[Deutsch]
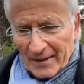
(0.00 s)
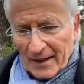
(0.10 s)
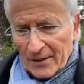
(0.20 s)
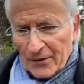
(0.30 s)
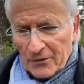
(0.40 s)

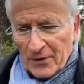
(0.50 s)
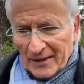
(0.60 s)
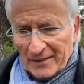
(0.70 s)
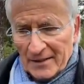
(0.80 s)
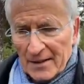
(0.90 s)
Beiträge
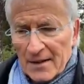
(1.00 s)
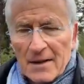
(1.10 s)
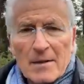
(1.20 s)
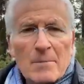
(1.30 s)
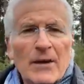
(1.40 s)
verfassen,
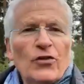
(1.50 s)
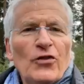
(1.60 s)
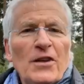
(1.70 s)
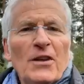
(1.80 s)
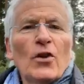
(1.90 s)

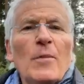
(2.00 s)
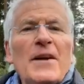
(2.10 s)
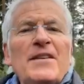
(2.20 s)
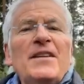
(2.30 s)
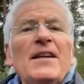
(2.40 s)
Menschen, die
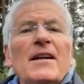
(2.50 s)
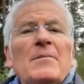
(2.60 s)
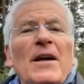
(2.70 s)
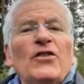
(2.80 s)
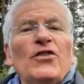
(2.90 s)

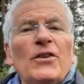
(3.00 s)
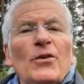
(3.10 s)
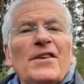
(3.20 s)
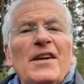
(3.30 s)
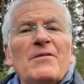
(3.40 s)
kommentieren,
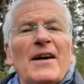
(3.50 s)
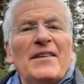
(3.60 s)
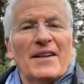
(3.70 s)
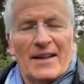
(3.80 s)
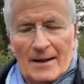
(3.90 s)
Menschen, die uns
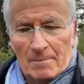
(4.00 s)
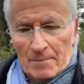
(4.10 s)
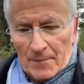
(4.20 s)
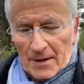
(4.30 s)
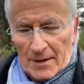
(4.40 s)
Hinweise
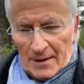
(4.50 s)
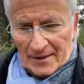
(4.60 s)
geben.